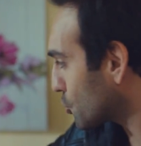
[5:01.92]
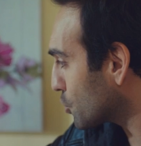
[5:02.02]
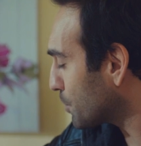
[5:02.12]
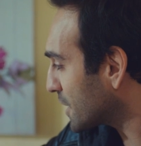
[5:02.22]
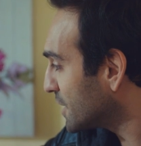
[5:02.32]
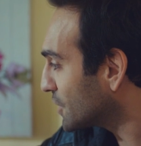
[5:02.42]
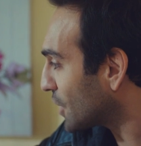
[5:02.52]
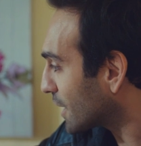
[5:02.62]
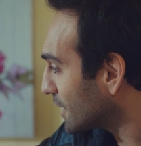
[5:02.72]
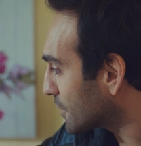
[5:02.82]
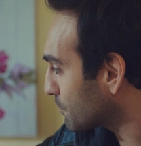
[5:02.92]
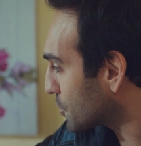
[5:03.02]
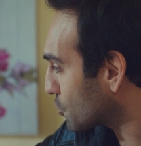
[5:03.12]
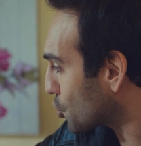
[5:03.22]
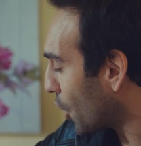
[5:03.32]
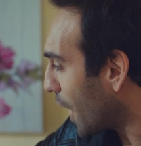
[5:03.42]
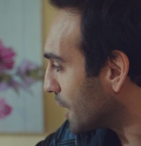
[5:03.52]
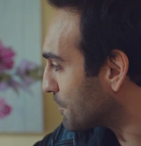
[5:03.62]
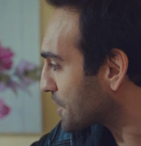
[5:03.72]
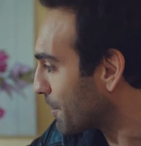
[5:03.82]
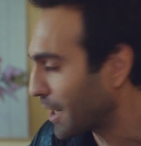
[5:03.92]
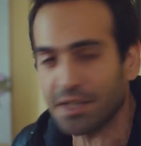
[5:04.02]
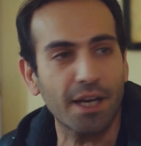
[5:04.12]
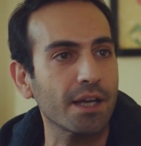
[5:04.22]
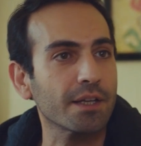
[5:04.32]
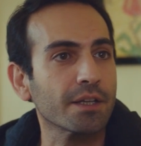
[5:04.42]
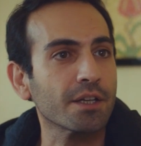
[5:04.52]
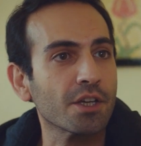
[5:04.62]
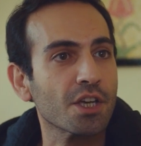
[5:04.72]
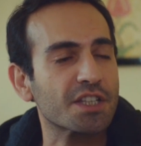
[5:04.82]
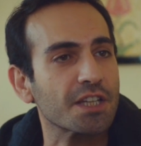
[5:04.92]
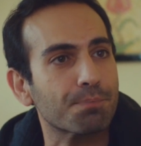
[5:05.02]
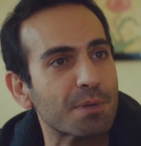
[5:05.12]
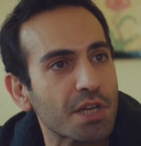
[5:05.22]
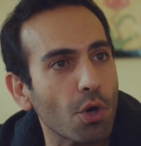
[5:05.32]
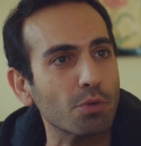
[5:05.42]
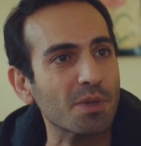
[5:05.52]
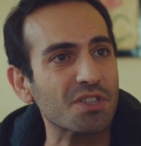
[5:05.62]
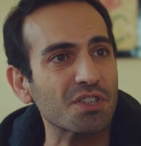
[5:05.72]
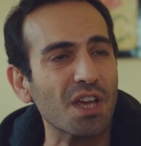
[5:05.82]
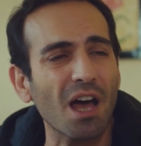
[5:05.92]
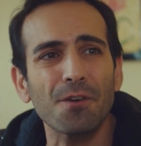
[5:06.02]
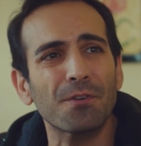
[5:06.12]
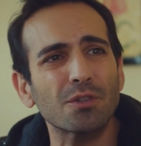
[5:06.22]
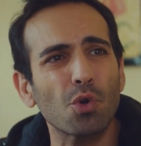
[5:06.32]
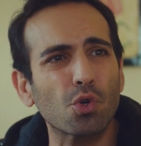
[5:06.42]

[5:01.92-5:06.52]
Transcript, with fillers: de şu bak 40 takla atmışız şu halimize bak ya. Sırf bir şey olmasın diye hanımefendi